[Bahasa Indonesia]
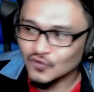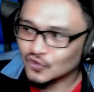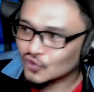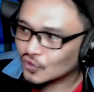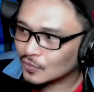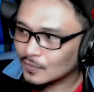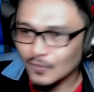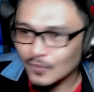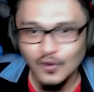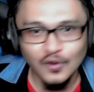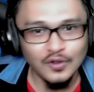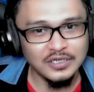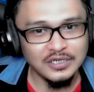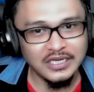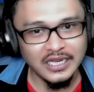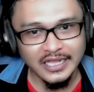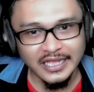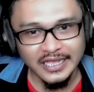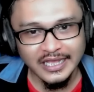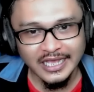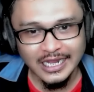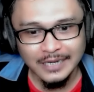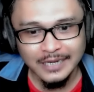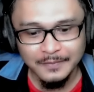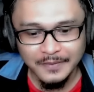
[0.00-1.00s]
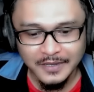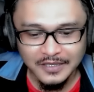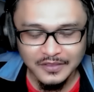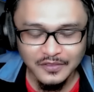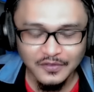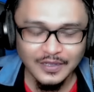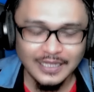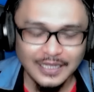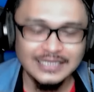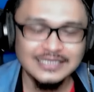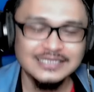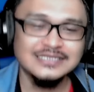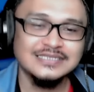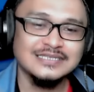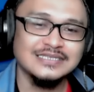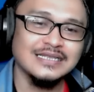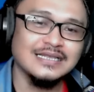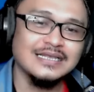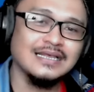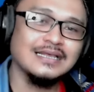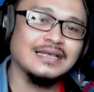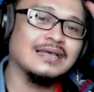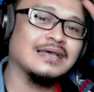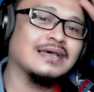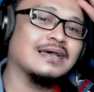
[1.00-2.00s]
foto model begitu kan
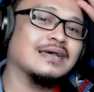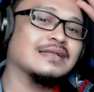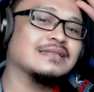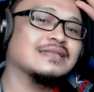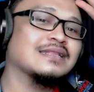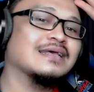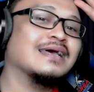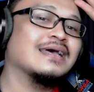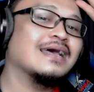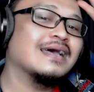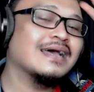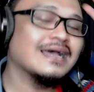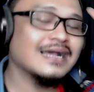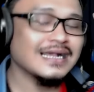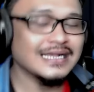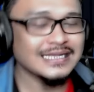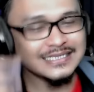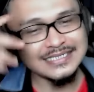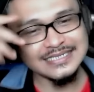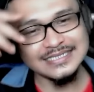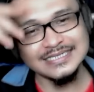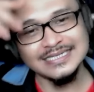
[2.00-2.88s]
set ya,